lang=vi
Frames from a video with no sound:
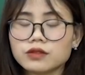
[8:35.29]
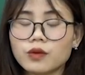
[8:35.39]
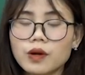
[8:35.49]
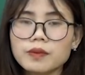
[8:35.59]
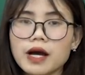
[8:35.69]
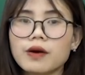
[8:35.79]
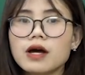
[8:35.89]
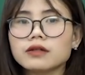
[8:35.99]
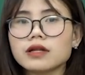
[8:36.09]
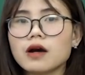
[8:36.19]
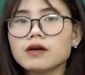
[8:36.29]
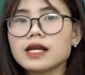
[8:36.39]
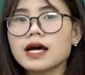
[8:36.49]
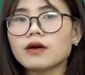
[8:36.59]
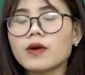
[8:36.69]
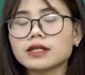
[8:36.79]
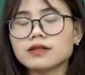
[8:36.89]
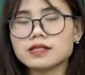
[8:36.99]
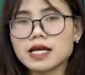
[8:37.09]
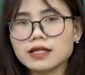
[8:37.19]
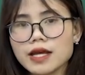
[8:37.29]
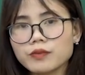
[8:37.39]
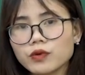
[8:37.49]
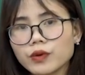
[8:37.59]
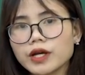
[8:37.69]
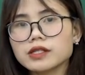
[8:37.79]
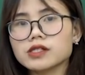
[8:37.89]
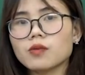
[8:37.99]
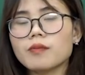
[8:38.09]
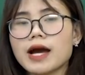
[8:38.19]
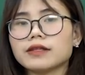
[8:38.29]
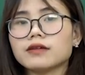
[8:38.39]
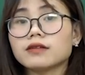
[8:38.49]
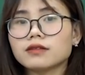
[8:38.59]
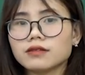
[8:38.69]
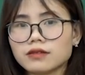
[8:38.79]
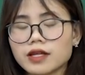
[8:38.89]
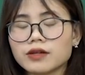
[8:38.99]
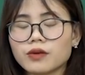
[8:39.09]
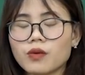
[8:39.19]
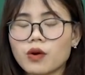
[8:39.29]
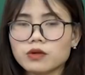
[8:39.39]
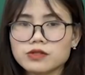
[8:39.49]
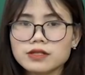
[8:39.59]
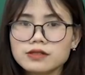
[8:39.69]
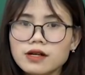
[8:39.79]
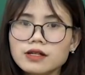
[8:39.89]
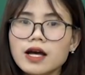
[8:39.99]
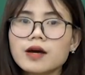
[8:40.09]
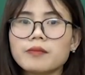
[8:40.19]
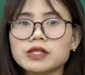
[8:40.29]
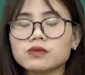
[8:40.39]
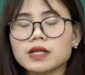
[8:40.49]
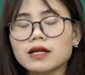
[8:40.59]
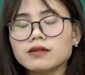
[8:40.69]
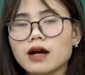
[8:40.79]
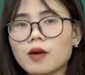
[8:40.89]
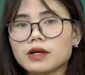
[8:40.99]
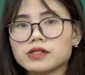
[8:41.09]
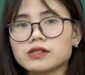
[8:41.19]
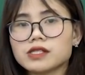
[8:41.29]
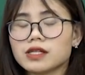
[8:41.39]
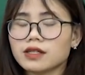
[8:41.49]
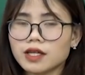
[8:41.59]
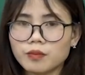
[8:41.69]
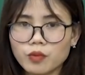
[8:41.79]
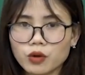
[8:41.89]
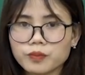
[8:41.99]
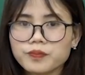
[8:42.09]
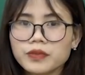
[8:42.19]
đúng không nào đó là khoảng thời gian đêm khuya trong bài thơ tự tình của hồ xuân hương mà chúng ta đã được học ở chương trình kỳ 1